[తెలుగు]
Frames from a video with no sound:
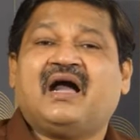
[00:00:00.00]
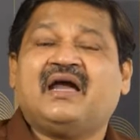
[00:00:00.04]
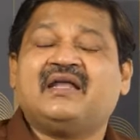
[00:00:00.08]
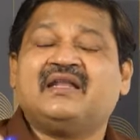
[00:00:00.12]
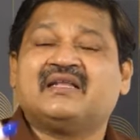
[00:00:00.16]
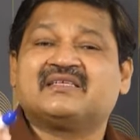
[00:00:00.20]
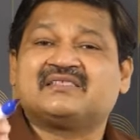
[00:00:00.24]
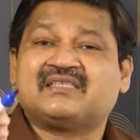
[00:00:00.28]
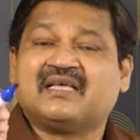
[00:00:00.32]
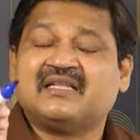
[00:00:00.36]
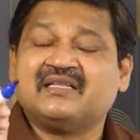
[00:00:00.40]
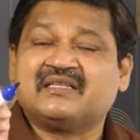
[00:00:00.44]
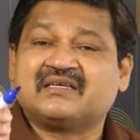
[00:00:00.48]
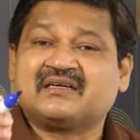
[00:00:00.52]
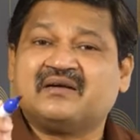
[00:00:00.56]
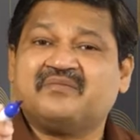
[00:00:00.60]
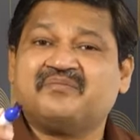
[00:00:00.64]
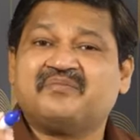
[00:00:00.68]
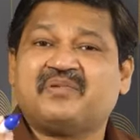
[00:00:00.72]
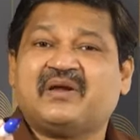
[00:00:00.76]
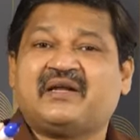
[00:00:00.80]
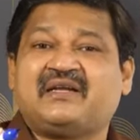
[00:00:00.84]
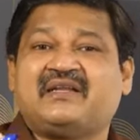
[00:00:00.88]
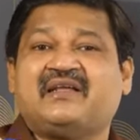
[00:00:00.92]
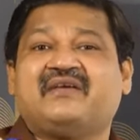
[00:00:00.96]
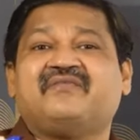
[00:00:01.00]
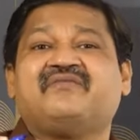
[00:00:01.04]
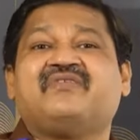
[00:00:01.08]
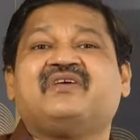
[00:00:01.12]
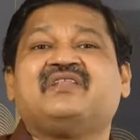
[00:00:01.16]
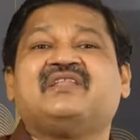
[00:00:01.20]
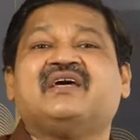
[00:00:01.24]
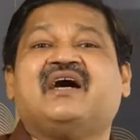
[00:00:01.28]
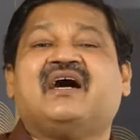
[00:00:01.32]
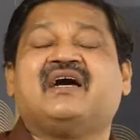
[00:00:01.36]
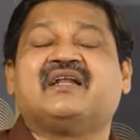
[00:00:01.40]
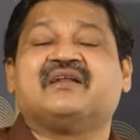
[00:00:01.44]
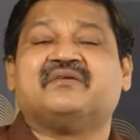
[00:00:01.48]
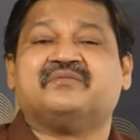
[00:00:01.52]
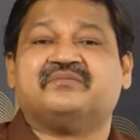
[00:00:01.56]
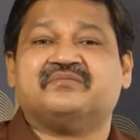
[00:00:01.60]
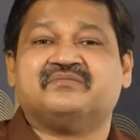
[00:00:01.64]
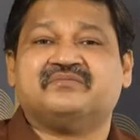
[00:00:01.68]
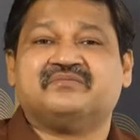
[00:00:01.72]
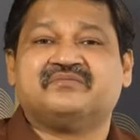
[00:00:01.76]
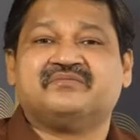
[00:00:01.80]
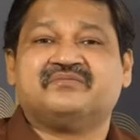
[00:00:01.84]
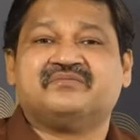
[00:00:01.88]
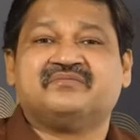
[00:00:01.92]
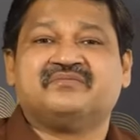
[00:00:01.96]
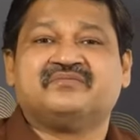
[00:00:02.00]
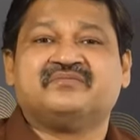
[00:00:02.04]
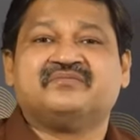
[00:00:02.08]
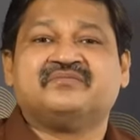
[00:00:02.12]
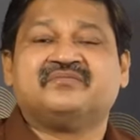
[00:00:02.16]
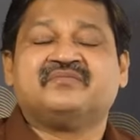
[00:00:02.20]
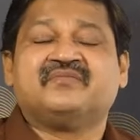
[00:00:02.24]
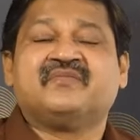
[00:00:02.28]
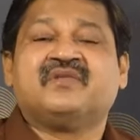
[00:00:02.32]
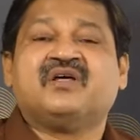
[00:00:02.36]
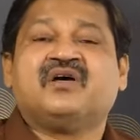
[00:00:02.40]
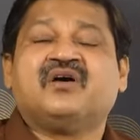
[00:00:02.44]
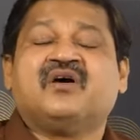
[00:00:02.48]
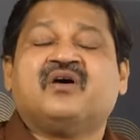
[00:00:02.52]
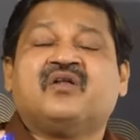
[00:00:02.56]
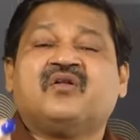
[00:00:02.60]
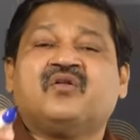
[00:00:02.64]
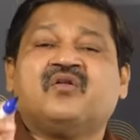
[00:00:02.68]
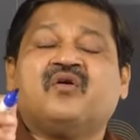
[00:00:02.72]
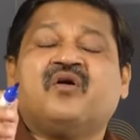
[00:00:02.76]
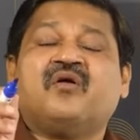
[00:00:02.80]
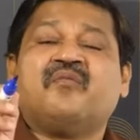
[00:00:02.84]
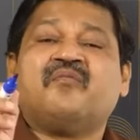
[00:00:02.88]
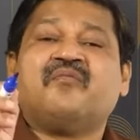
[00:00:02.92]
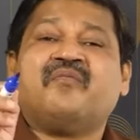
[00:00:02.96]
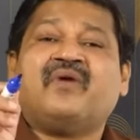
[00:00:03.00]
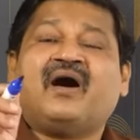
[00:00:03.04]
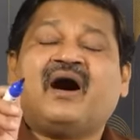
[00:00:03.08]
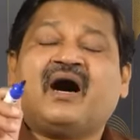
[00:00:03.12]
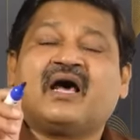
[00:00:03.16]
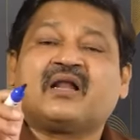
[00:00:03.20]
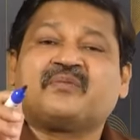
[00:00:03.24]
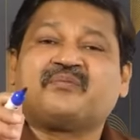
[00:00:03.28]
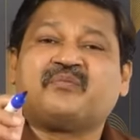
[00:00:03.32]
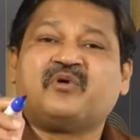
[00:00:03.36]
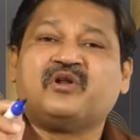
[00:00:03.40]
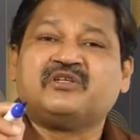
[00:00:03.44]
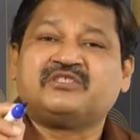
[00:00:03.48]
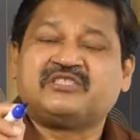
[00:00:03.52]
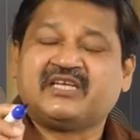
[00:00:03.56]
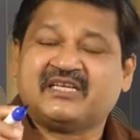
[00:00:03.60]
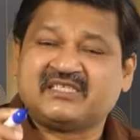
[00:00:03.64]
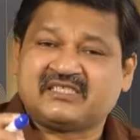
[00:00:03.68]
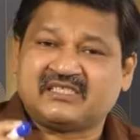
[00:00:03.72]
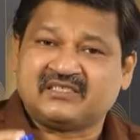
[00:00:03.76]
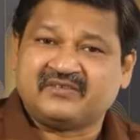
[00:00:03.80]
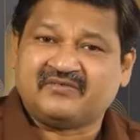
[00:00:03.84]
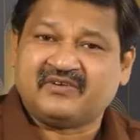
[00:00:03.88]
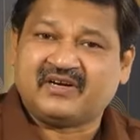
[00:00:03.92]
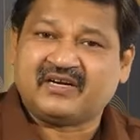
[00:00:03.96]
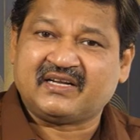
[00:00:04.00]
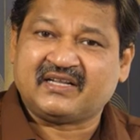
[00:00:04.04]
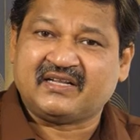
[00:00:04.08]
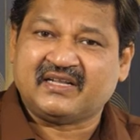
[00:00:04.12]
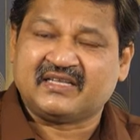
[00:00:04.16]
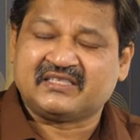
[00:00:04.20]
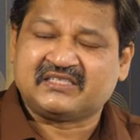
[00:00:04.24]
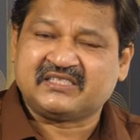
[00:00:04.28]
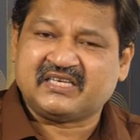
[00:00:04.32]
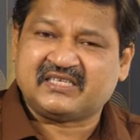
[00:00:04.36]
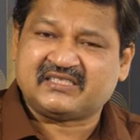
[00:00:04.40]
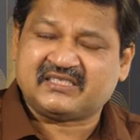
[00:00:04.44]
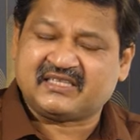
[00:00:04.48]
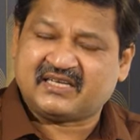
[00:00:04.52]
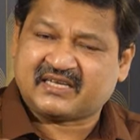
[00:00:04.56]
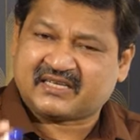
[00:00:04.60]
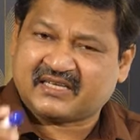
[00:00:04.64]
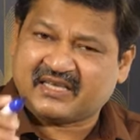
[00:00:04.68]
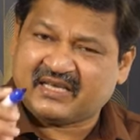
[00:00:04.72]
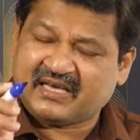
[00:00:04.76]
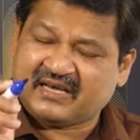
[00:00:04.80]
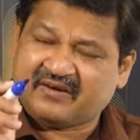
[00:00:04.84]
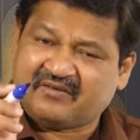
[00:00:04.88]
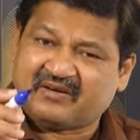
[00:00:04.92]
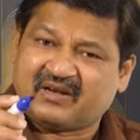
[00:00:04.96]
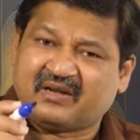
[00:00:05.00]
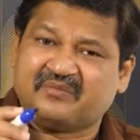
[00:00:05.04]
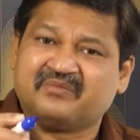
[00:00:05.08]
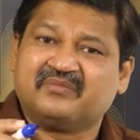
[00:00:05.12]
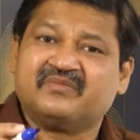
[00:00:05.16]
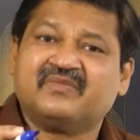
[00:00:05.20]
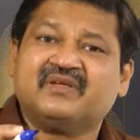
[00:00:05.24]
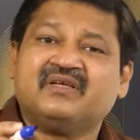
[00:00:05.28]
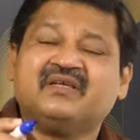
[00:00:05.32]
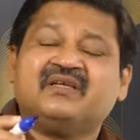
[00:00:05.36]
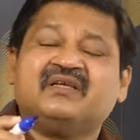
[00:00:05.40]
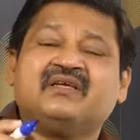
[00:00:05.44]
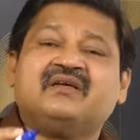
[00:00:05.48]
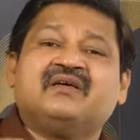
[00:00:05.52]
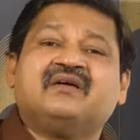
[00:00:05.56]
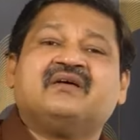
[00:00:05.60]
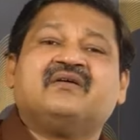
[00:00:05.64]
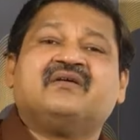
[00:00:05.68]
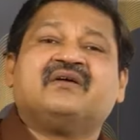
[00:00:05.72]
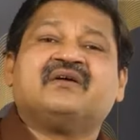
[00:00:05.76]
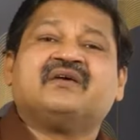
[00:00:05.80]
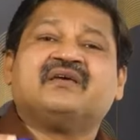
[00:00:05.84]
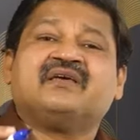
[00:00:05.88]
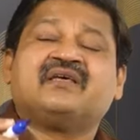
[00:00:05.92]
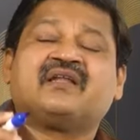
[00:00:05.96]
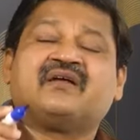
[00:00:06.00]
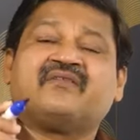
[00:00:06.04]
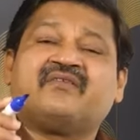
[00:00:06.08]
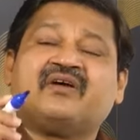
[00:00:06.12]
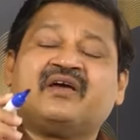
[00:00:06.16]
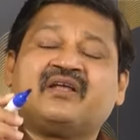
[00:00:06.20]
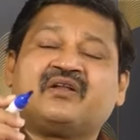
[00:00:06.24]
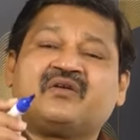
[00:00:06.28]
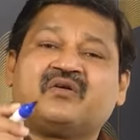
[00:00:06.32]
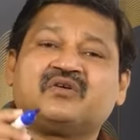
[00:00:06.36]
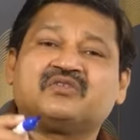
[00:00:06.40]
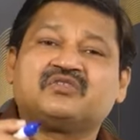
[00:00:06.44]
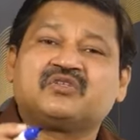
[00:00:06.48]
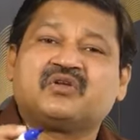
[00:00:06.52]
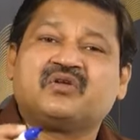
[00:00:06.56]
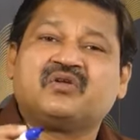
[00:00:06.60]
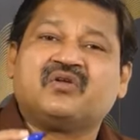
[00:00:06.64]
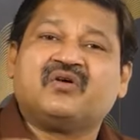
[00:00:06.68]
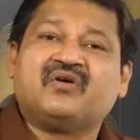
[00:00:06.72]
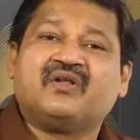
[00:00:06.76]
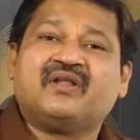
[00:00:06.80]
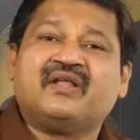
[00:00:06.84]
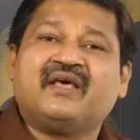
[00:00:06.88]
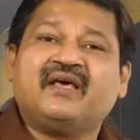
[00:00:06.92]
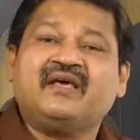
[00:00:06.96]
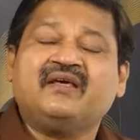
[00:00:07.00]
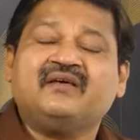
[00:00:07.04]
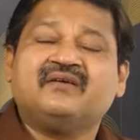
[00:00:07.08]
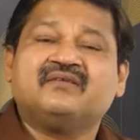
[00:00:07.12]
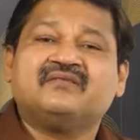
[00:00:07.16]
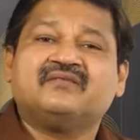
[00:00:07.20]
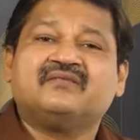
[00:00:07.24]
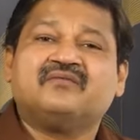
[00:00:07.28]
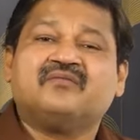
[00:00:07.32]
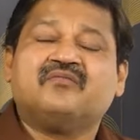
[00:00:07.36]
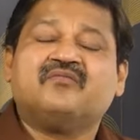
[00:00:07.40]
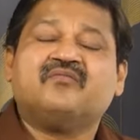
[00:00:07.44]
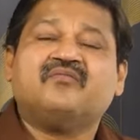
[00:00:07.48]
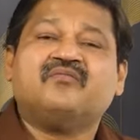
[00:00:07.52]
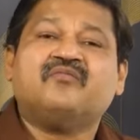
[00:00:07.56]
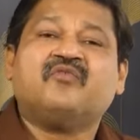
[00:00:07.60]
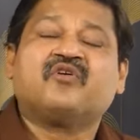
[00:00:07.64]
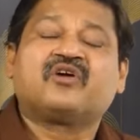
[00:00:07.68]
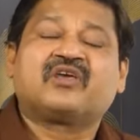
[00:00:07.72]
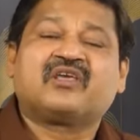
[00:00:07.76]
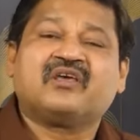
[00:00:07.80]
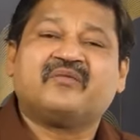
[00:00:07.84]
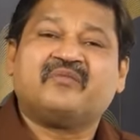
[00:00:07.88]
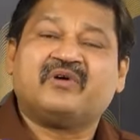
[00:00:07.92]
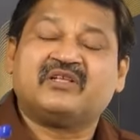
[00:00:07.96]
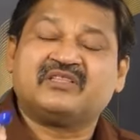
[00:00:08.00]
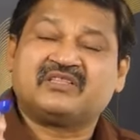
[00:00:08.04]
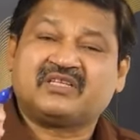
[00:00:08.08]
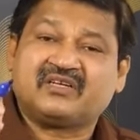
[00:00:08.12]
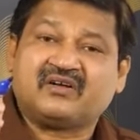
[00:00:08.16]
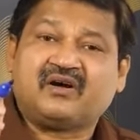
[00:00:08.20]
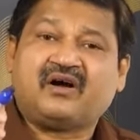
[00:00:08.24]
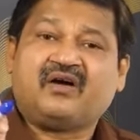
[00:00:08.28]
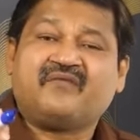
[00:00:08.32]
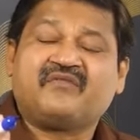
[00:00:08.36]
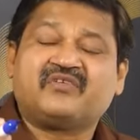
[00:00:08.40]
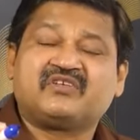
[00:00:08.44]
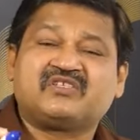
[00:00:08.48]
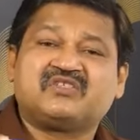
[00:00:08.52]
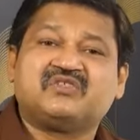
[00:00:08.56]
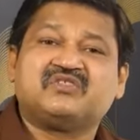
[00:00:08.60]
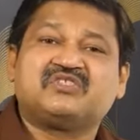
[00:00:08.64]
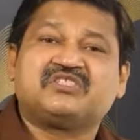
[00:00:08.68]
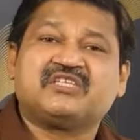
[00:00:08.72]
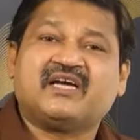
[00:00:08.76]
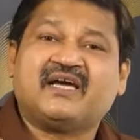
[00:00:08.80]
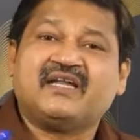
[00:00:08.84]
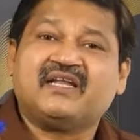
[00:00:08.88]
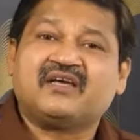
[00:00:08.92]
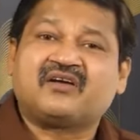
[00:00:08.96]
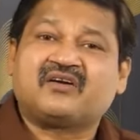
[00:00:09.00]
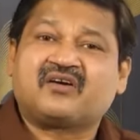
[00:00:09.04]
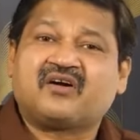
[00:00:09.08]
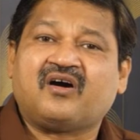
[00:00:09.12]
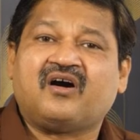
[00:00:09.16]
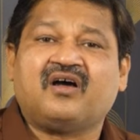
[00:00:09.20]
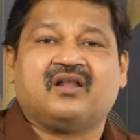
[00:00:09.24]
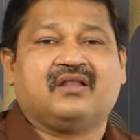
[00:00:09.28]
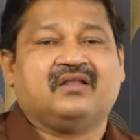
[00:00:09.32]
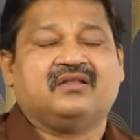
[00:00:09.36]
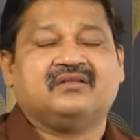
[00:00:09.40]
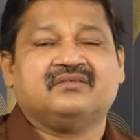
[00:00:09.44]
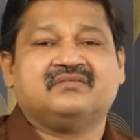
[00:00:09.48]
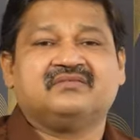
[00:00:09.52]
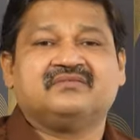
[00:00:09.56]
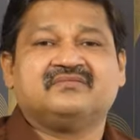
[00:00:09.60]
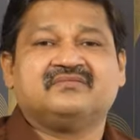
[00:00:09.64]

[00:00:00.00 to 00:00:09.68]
ఆయన సంతకం పెట్టే విధానంలో మార్పులు చేసిన వెంటనే చేసిన కేవలం ఇరవై రోజుల్లోనే ముఖ్యమంత్రి ఆఫీస్ నుంచి ఆయనకి కాల్